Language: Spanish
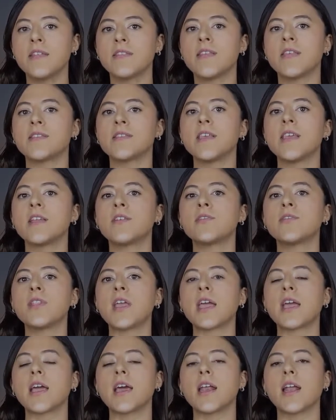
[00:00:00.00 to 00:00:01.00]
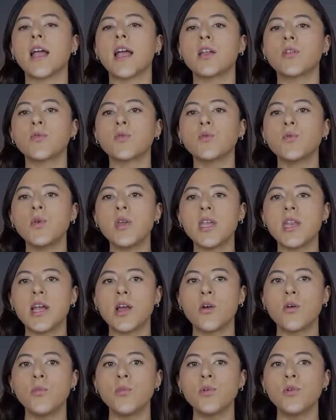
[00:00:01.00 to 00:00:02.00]
decidieron descargar su
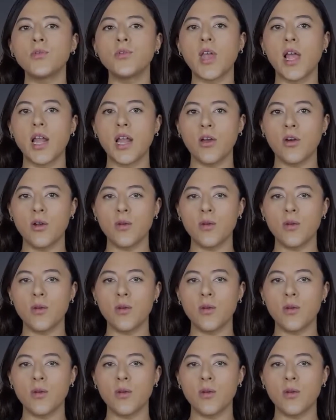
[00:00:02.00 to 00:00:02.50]
ira con brutales